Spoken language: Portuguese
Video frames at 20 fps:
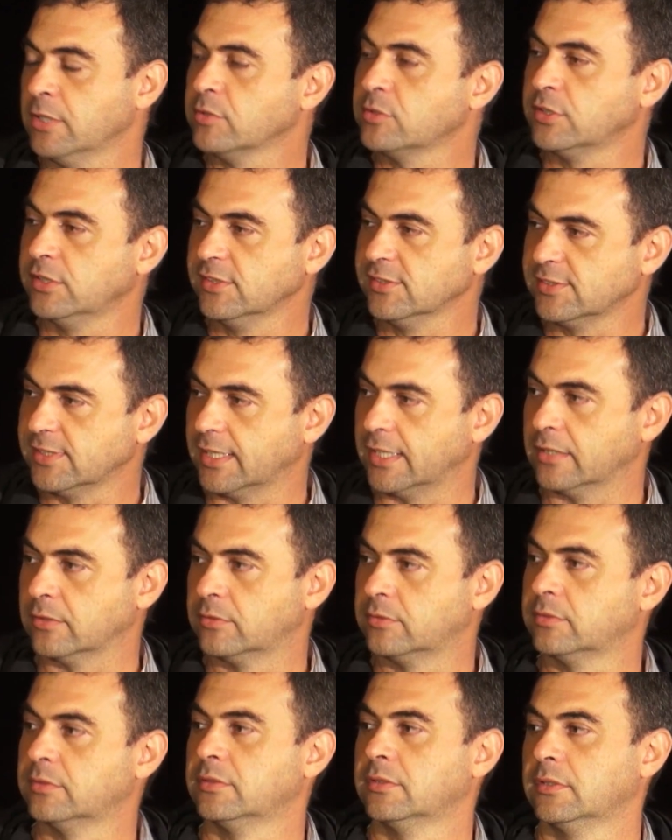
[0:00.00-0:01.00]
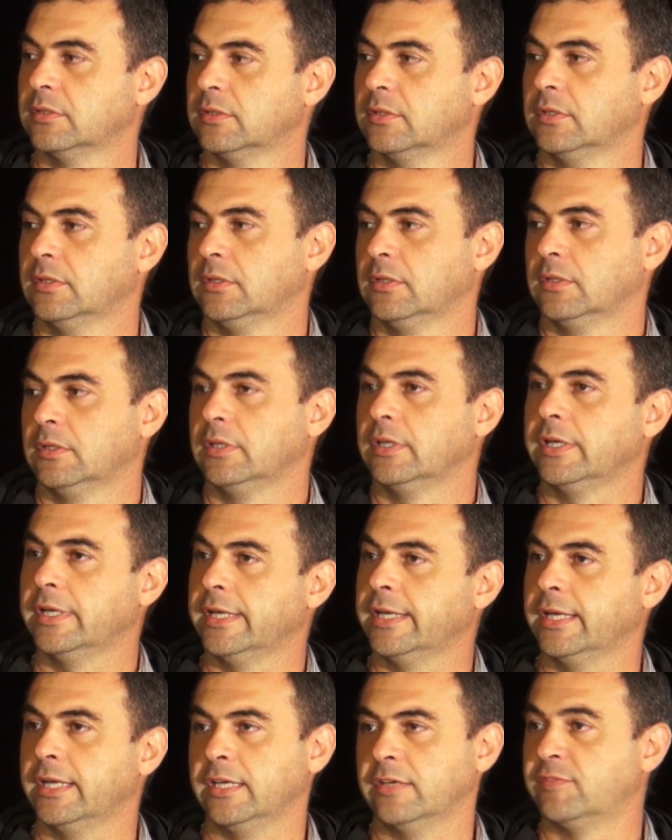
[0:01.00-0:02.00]
é utilizado.
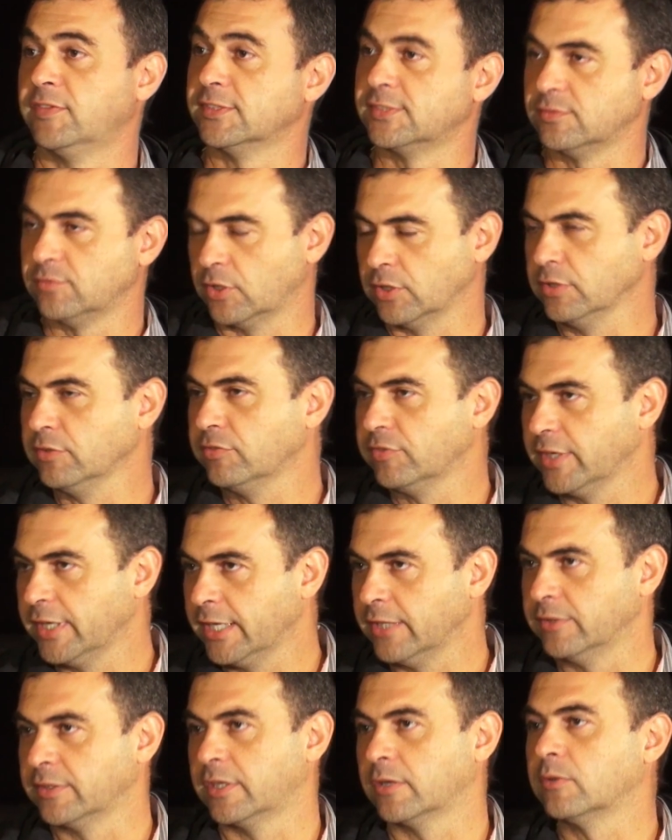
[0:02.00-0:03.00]
É, Festival de Inverno, que